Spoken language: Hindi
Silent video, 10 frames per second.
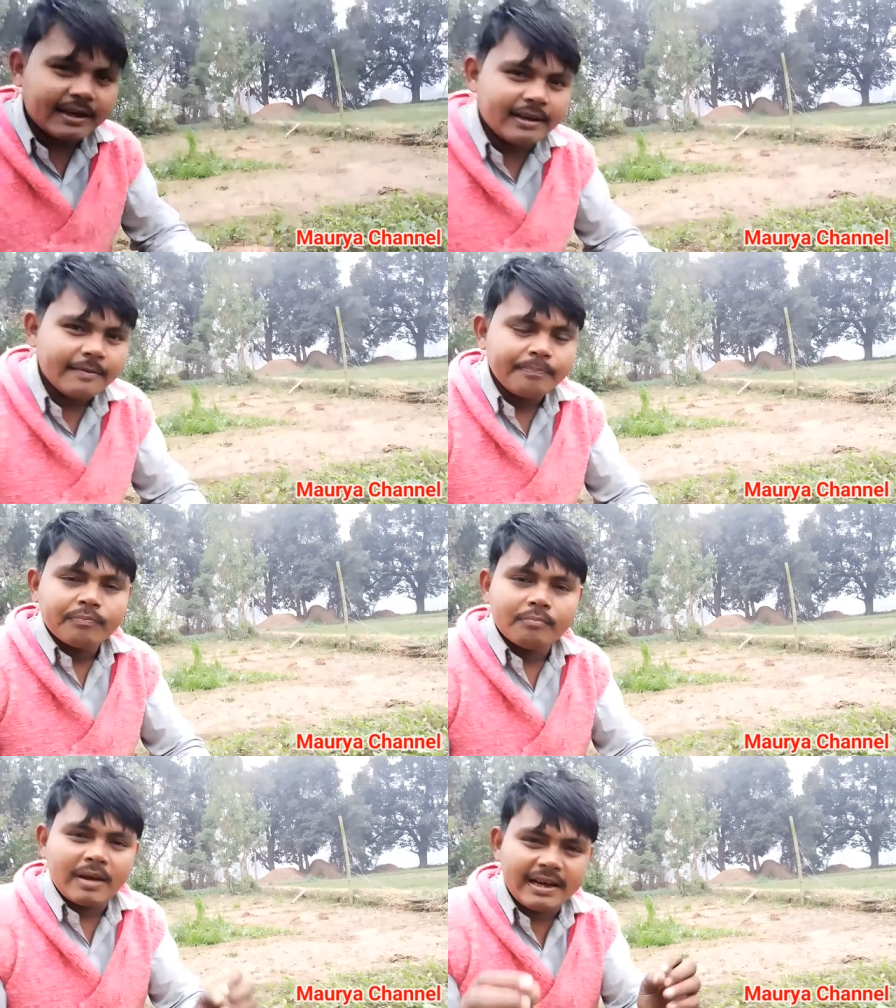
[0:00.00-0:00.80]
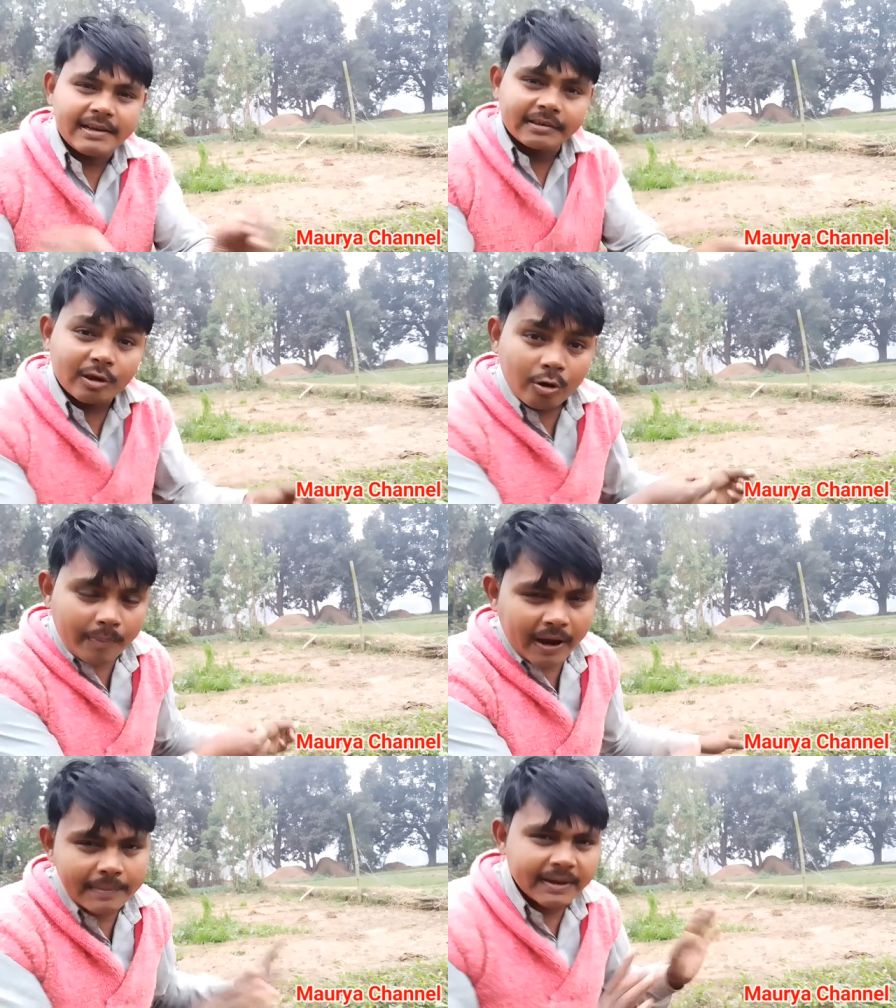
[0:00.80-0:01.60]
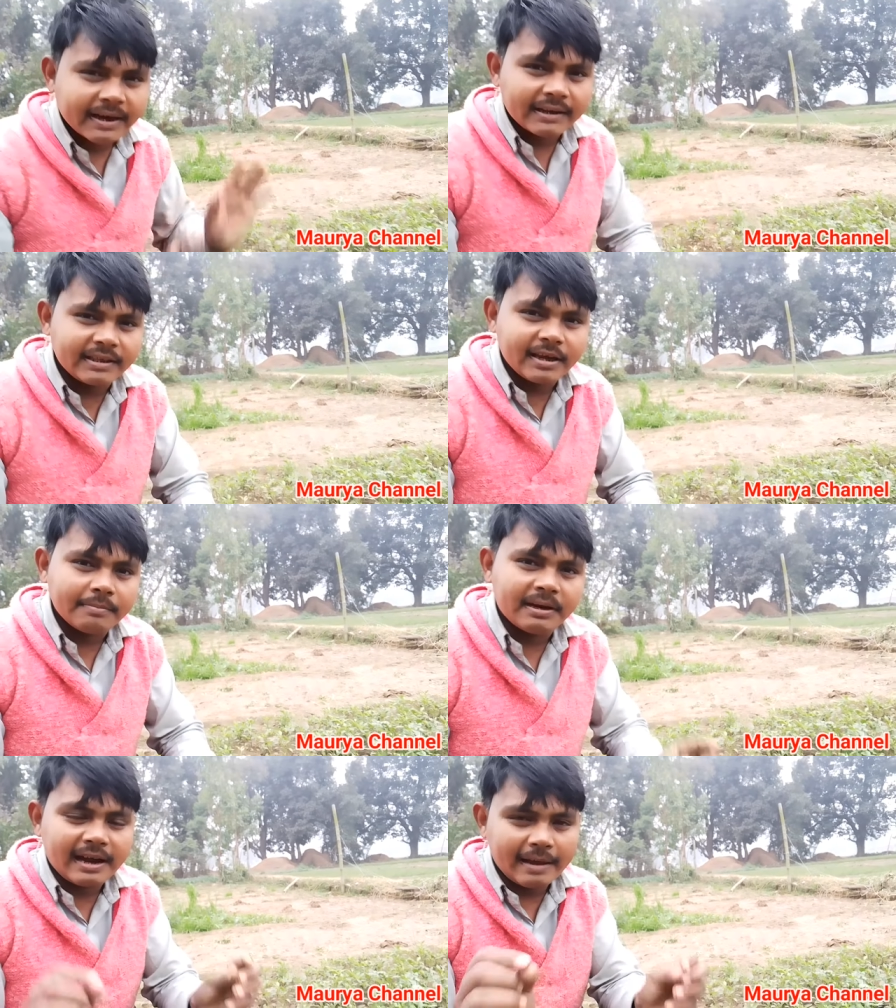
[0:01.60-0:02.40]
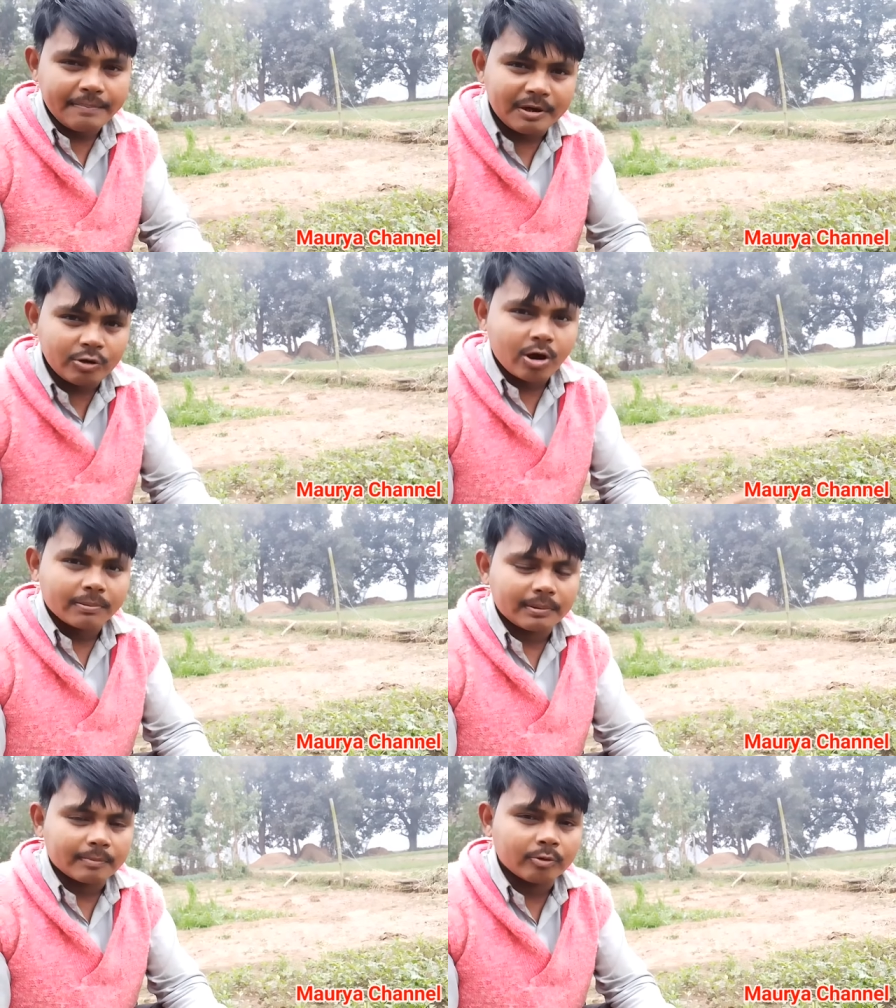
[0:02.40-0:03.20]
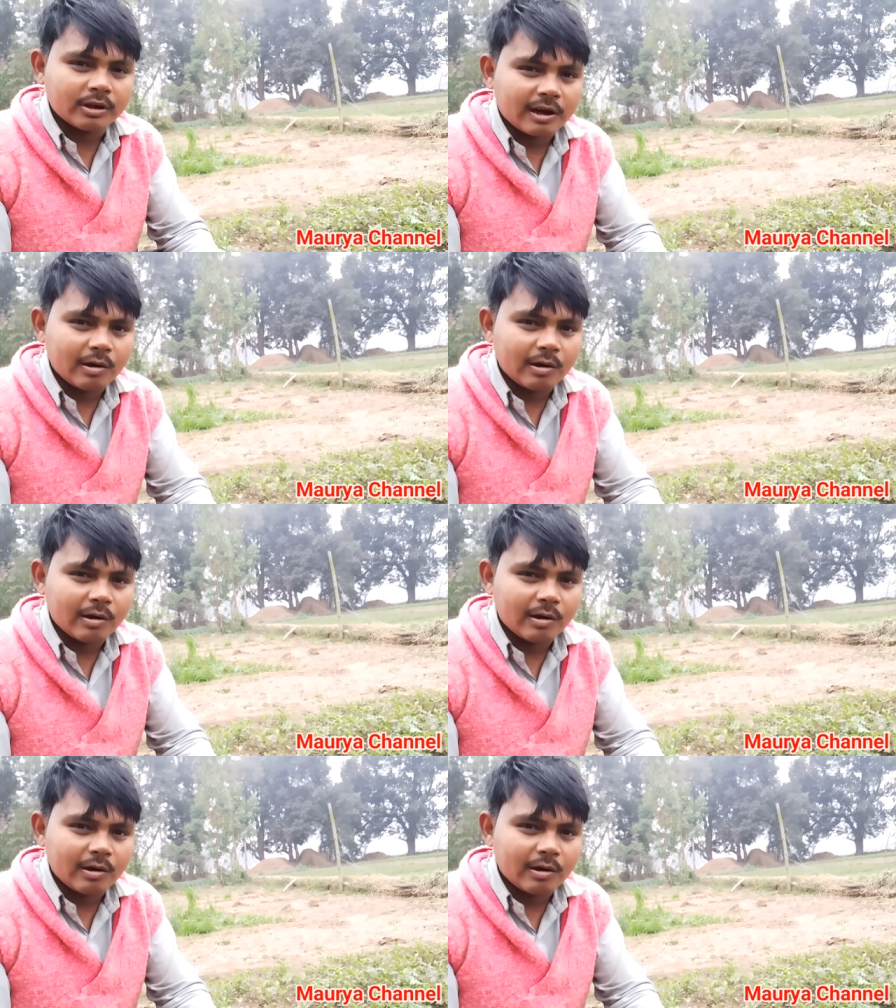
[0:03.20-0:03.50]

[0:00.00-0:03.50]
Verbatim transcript: ही नहीं मैंने इसकी रोपाई भी कर दी है मैं लाइव वीडियो आप सबको